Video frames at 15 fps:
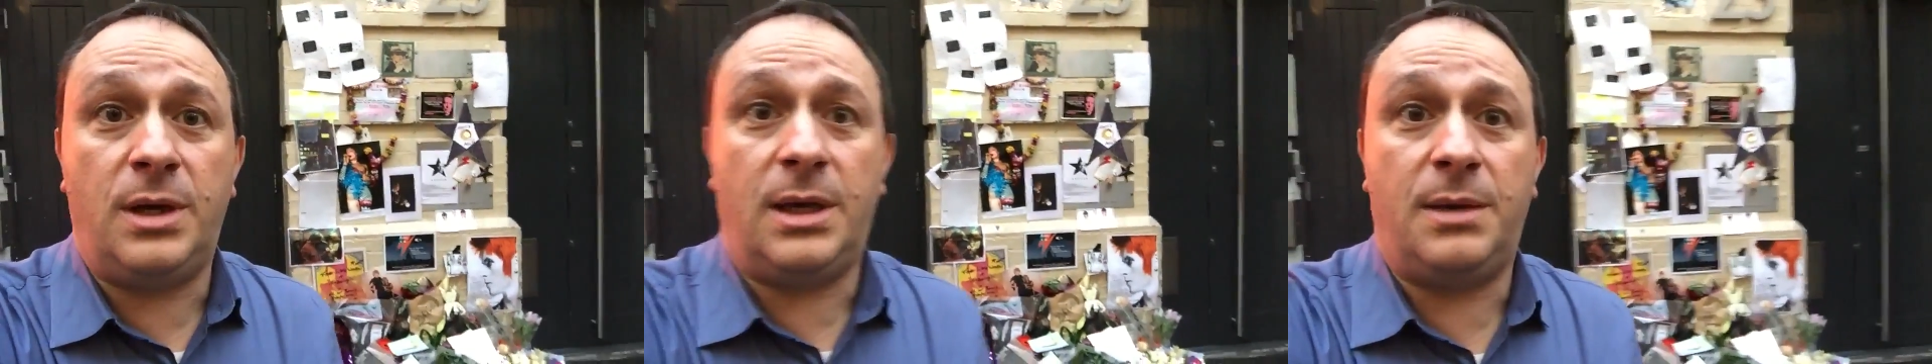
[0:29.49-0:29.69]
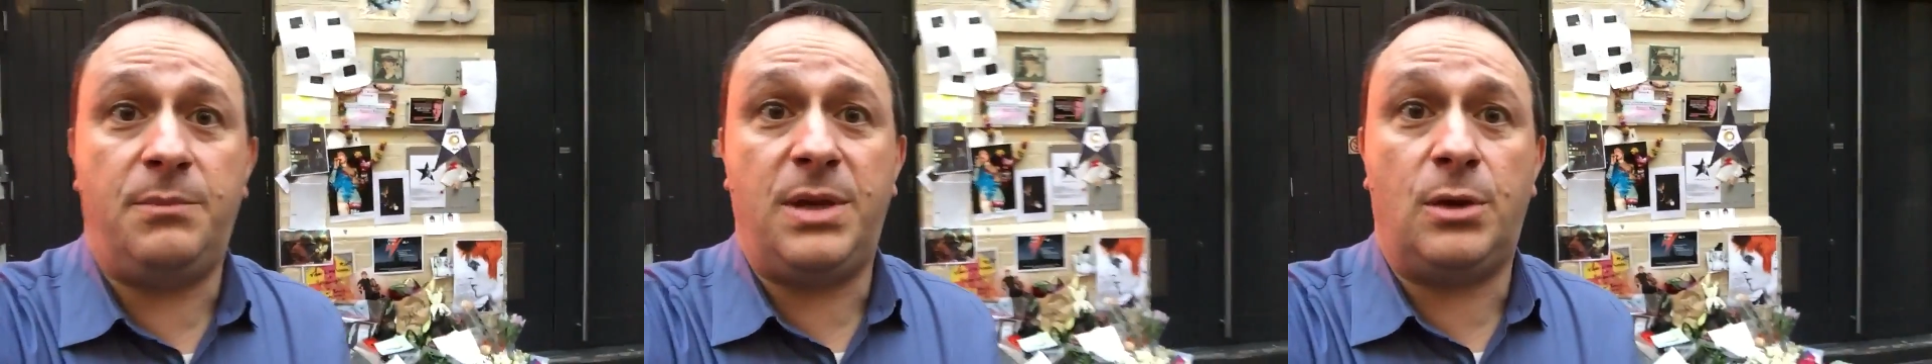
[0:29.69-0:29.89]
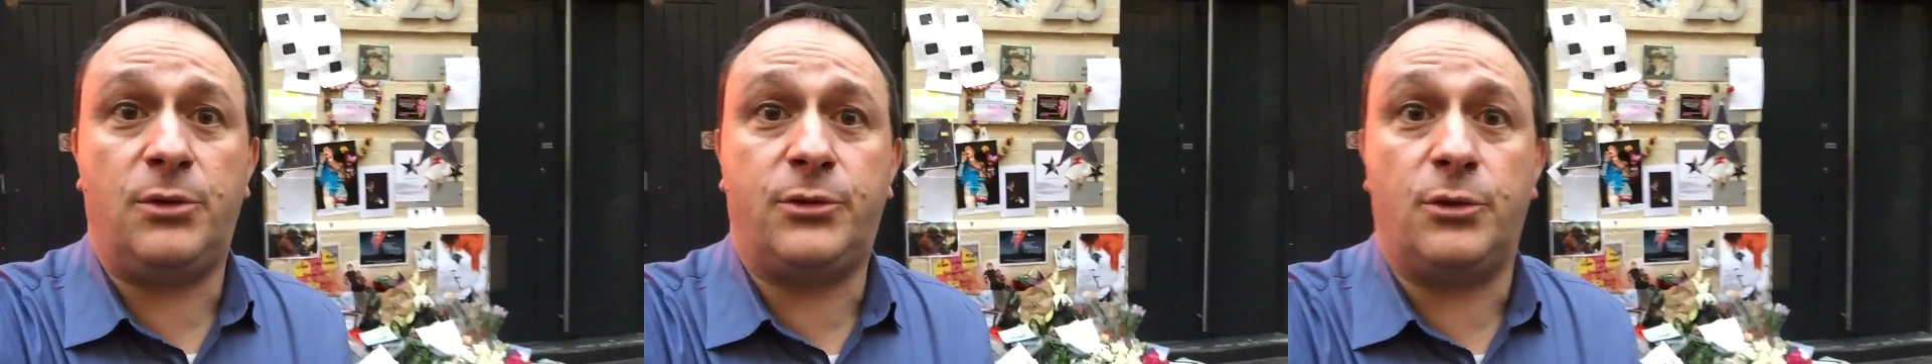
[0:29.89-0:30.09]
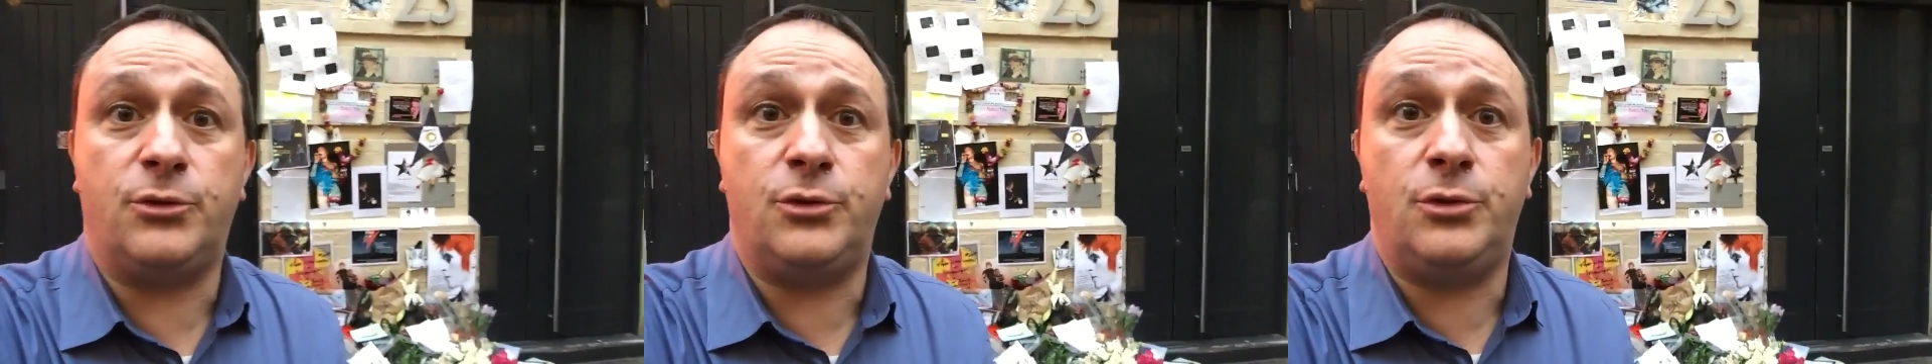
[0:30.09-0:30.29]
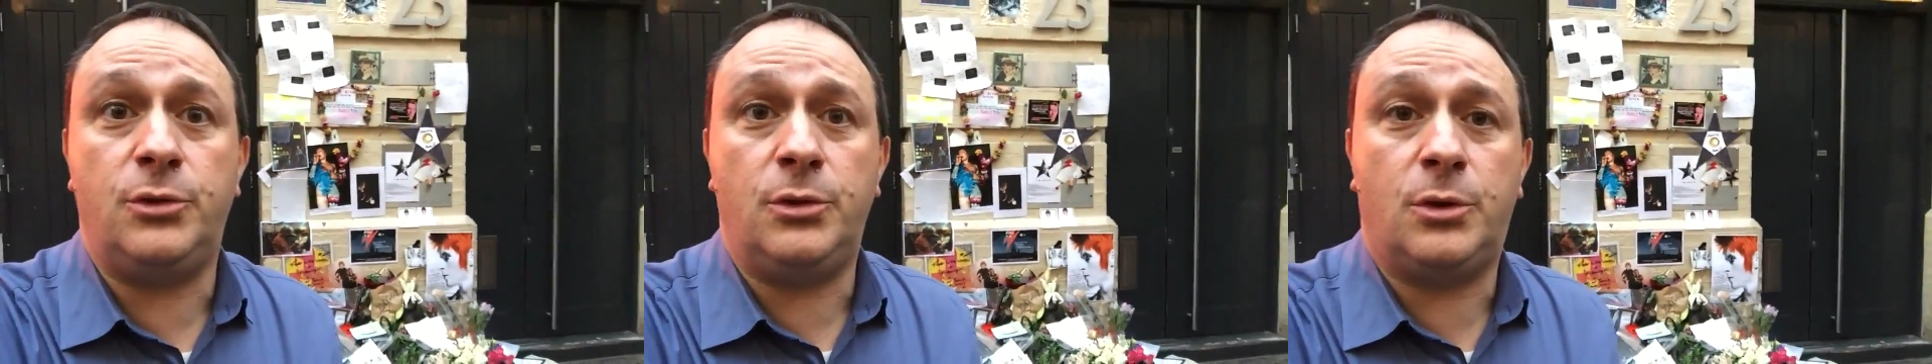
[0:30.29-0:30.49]
et bien
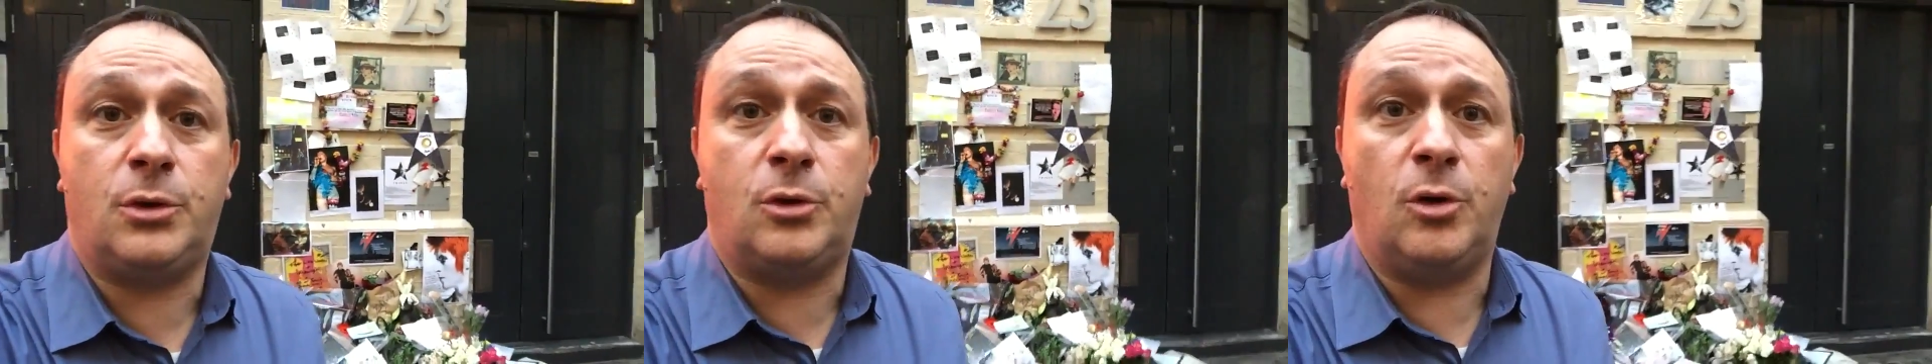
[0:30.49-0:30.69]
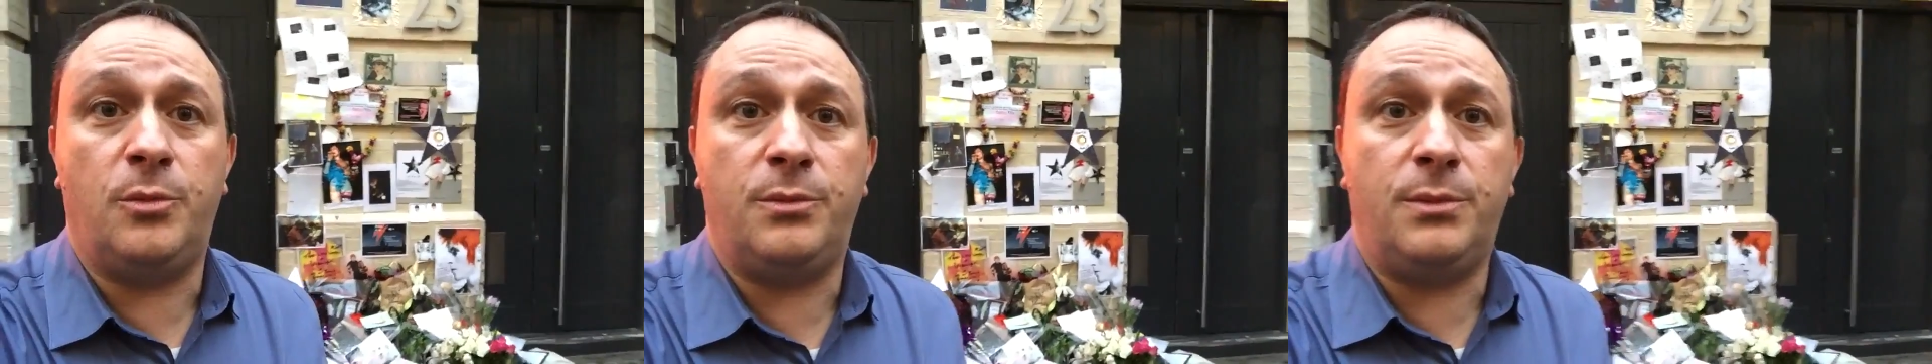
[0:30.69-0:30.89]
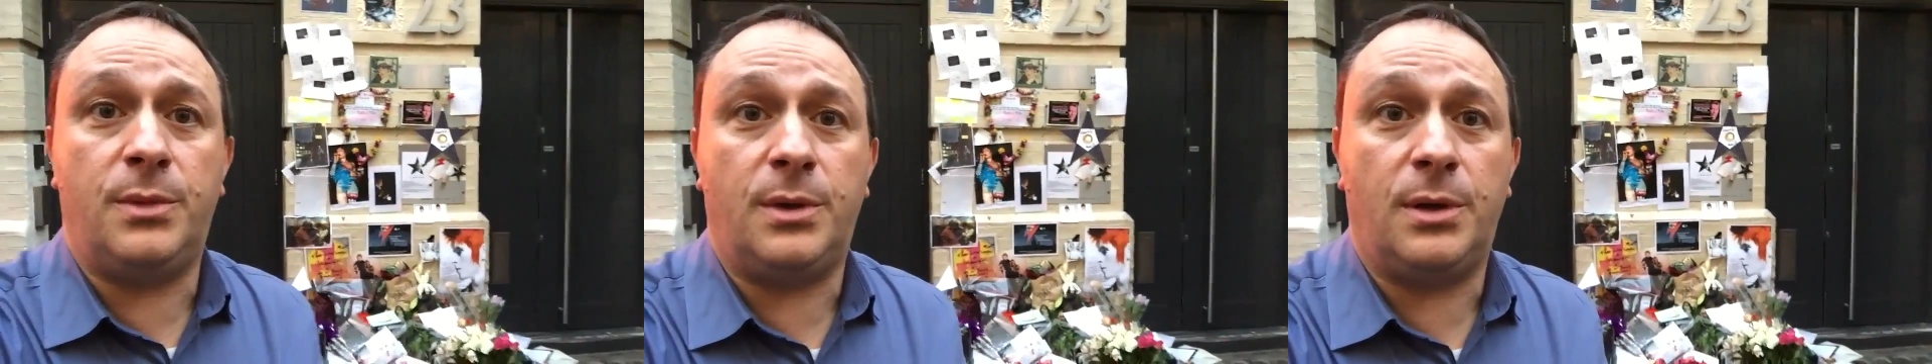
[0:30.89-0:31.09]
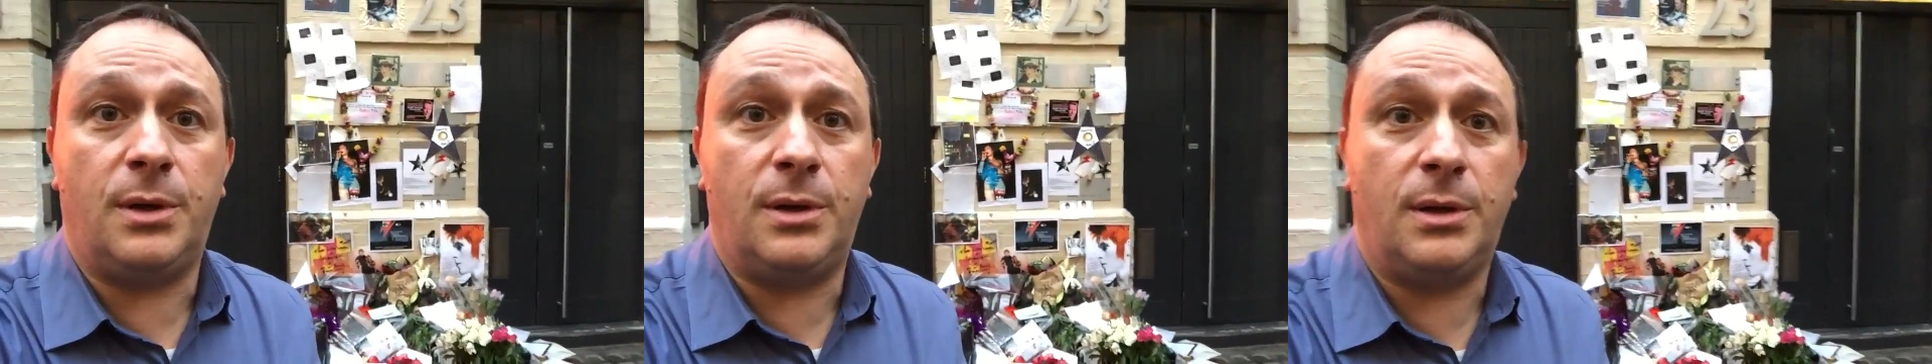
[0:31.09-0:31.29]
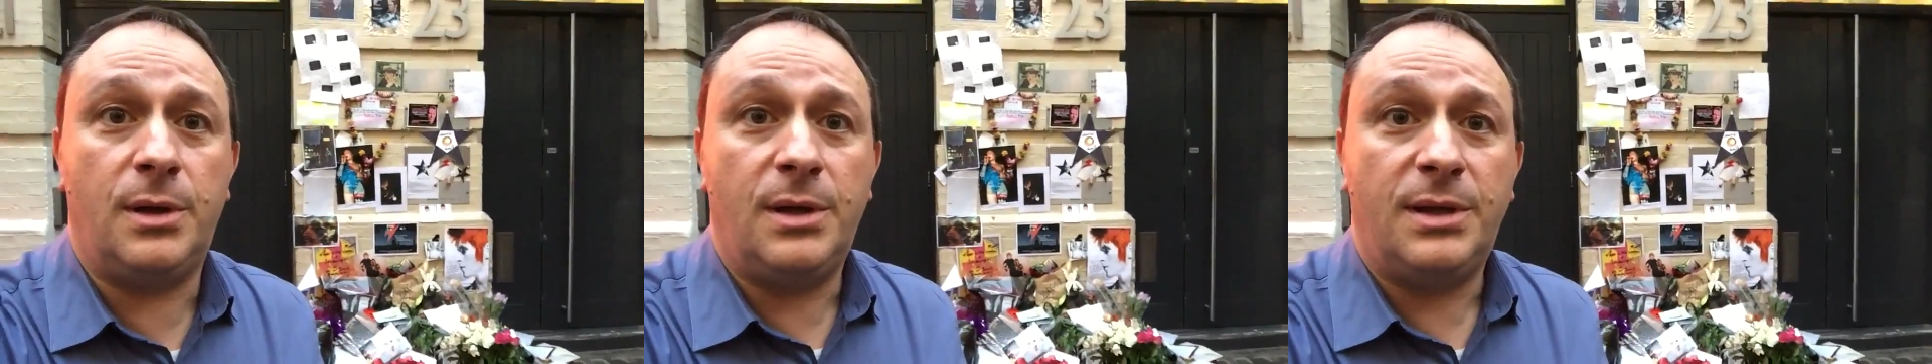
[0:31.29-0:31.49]
entendu, comme
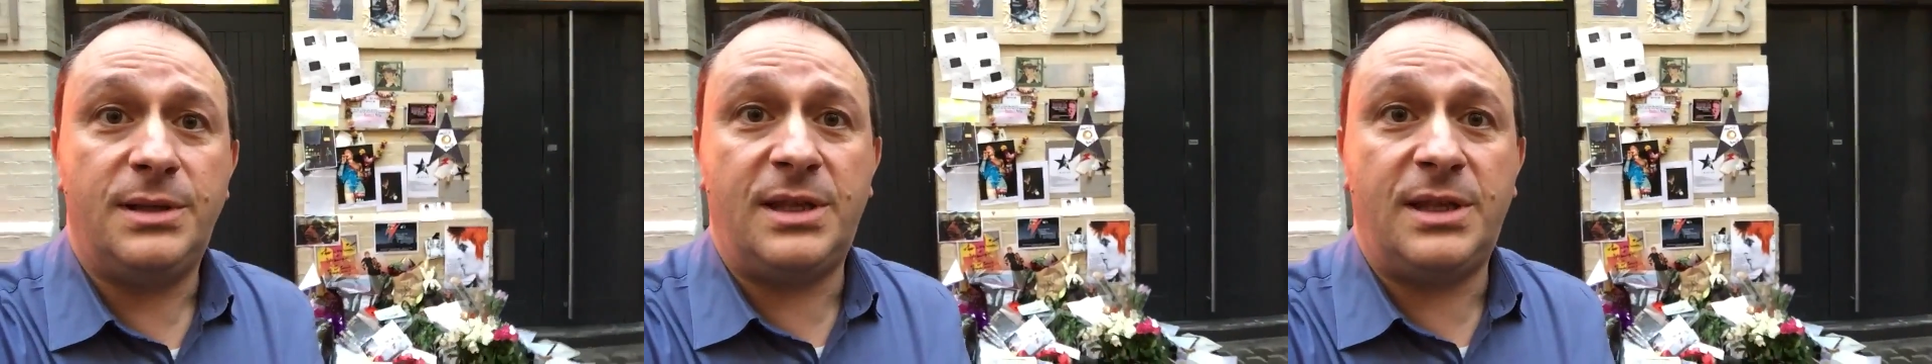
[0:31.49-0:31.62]
euh,